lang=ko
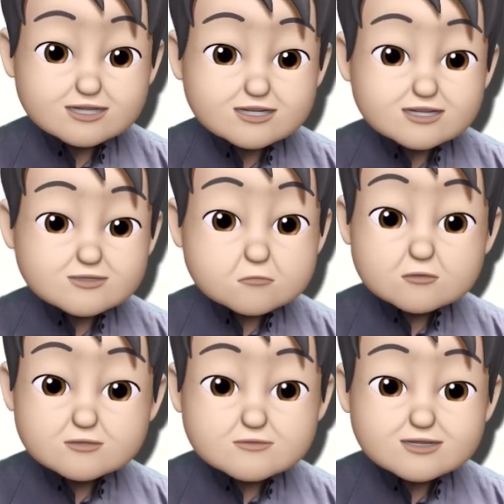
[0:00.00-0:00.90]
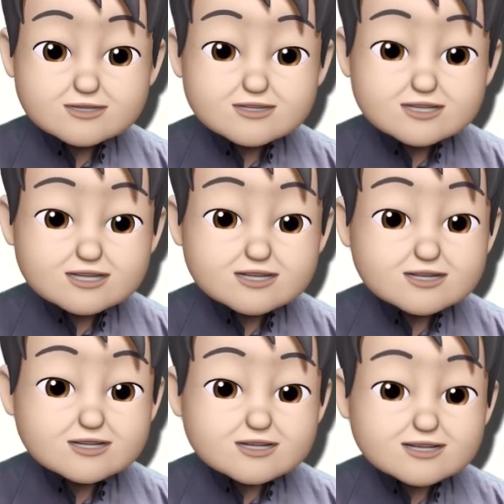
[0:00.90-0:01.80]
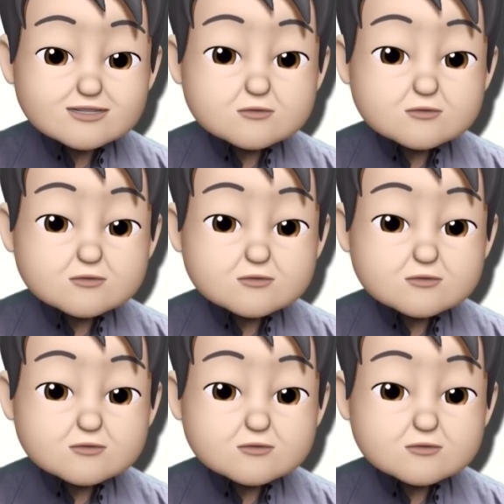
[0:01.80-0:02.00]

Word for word: 뒤에 목적어가 있으니까. 그래서